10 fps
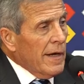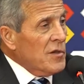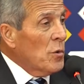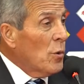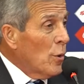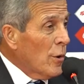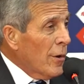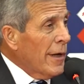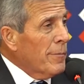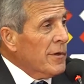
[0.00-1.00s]
hace un
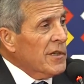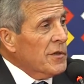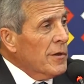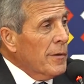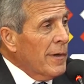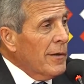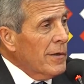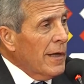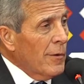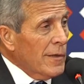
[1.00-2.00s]
culto de la posesión de
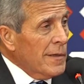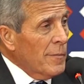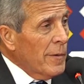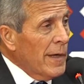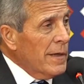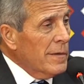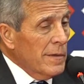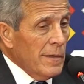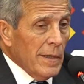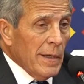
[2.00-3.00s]
pelota, lo hace muy bien.
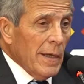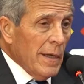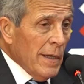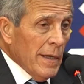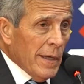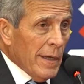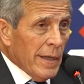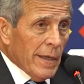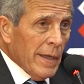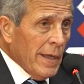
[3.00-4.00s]

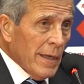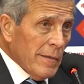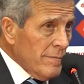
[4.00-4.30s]
Este,